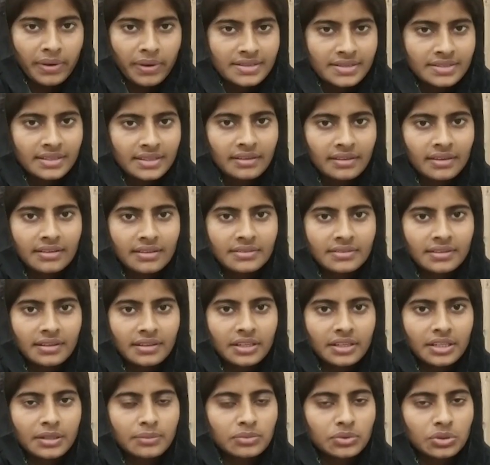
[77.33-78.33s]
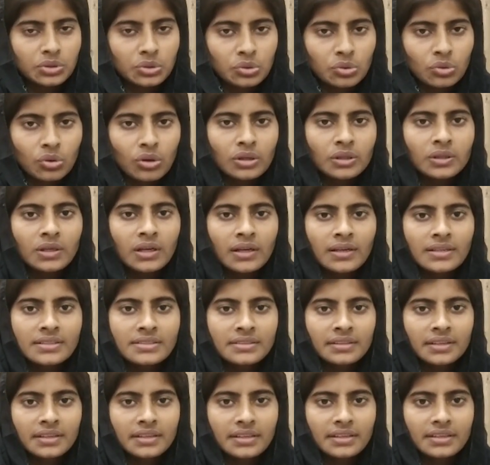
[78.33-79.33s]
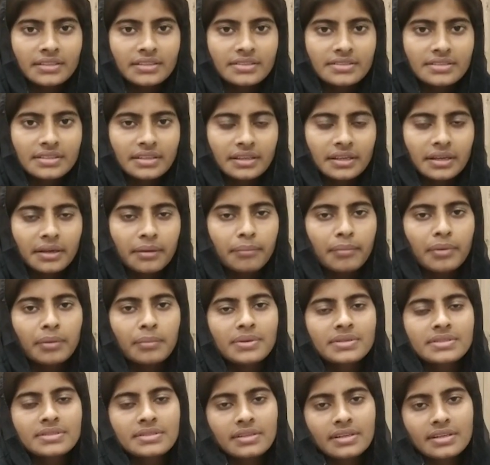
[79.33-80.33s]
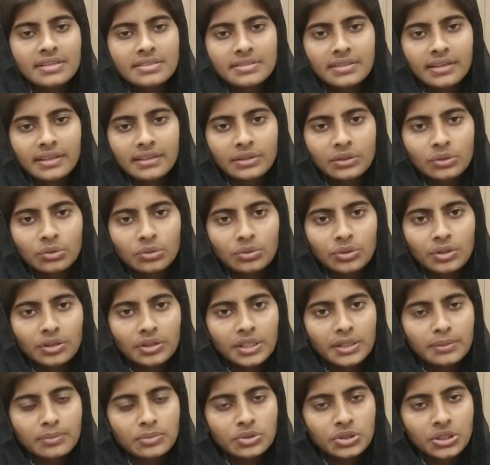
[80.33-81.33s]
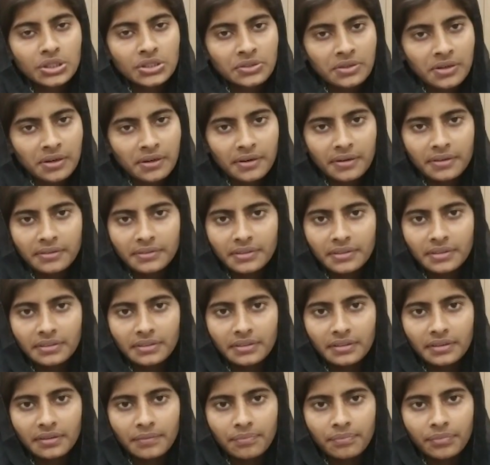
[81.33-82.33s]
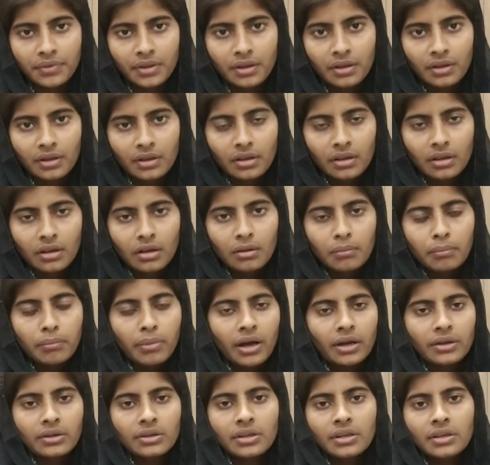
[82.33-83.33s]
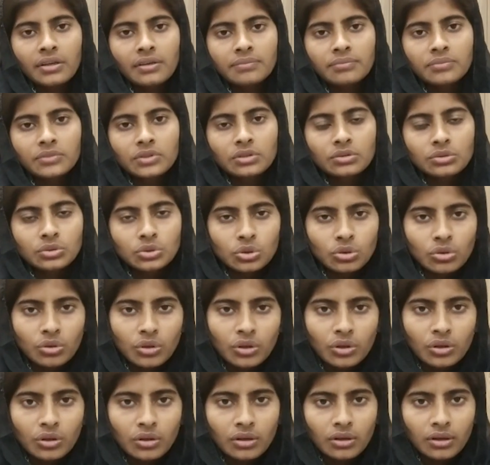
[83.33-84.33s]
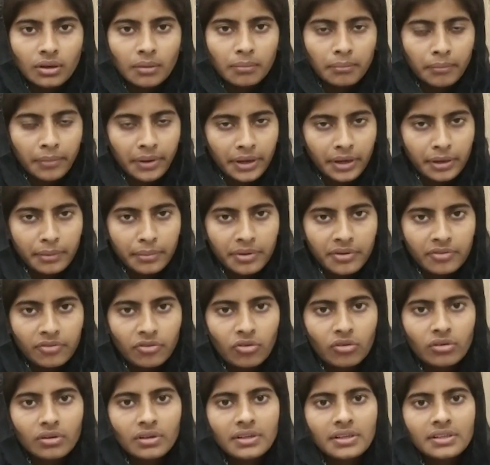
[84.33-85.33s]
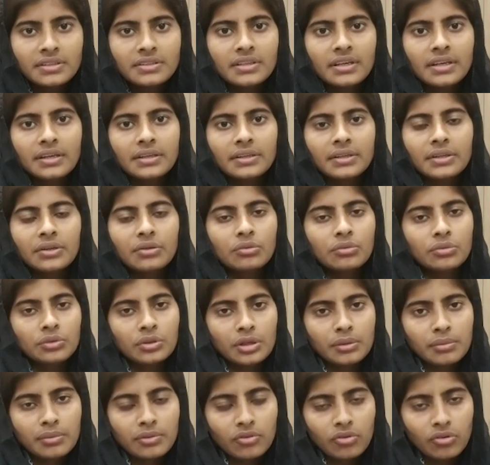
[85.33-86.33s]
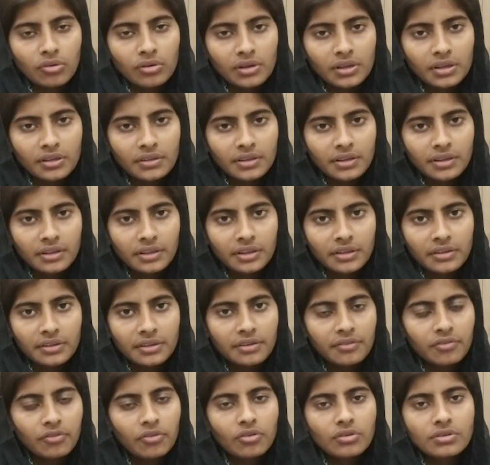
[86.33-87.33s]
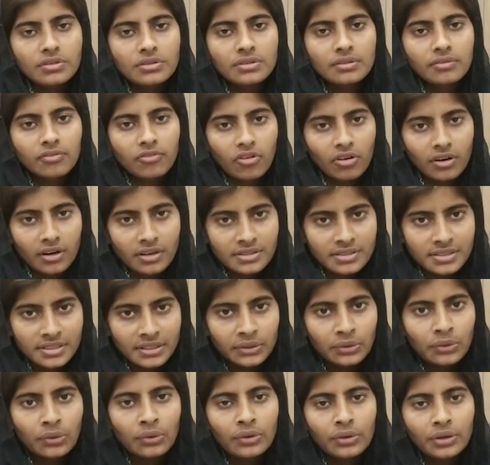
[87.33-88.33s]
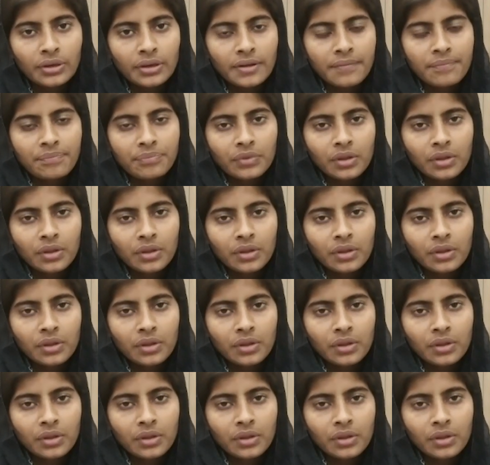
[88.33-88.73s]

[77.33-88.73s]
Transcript: पैसे ना चाहिए मुझे कोई लालच नहीं है इनसे मैं बस ये चाहती हूँ कि ये मुझे क्रेडिट दे दें बाकी जो आ, मेरे भी फ़ोन लिए जाएंगे उनके भी फ़ोन लिए जाएंगे ये फ़ोन फॉरेंसिक होंगे